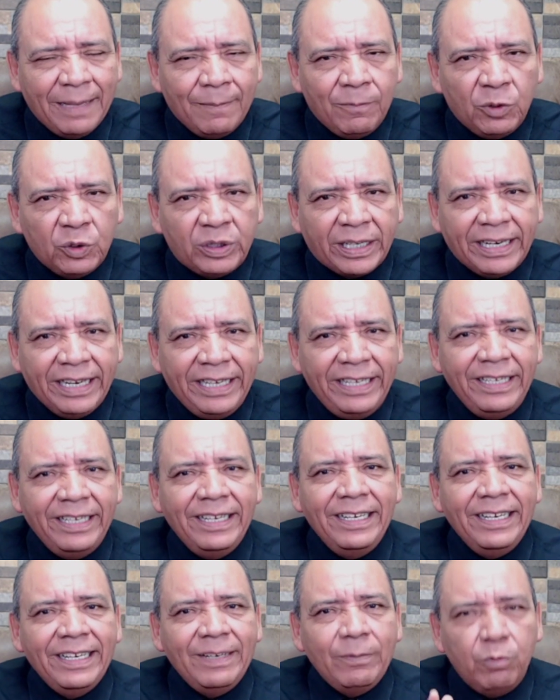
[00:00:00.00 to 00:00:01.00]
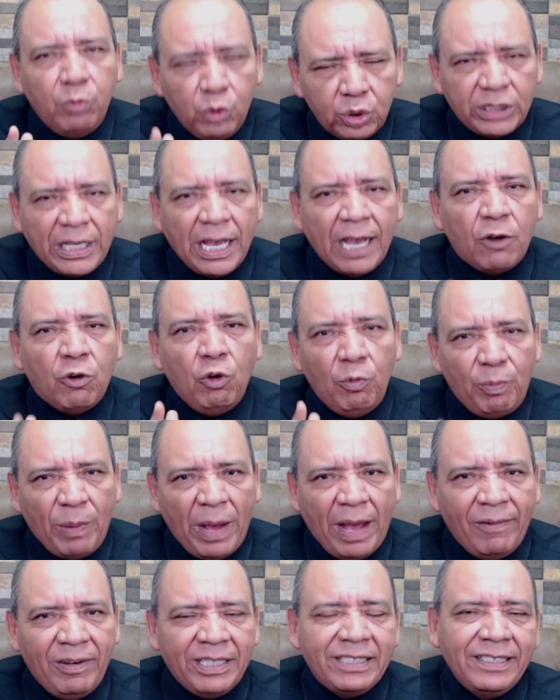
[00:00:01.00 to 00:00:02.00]
Monterrey, busca
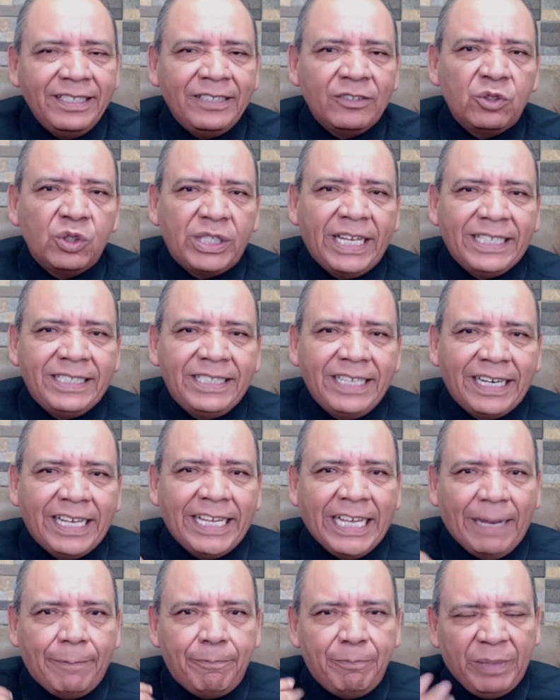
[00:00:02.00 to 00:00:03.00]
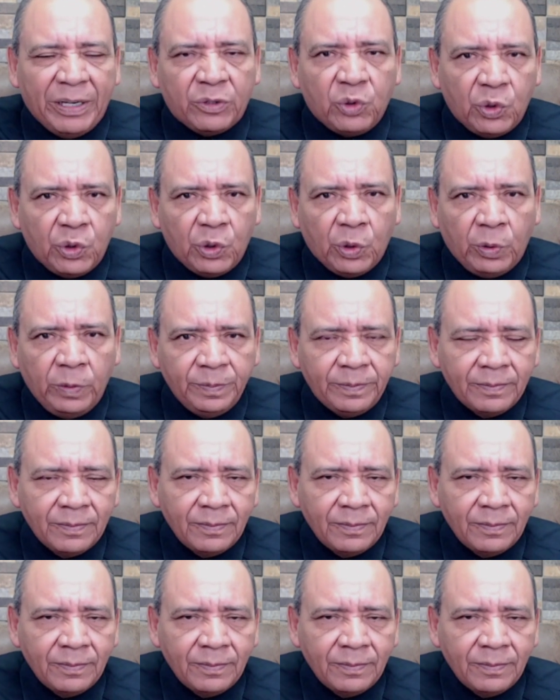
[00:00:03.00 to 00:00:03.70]
culpables, entonces quiere decir que ya perdonó,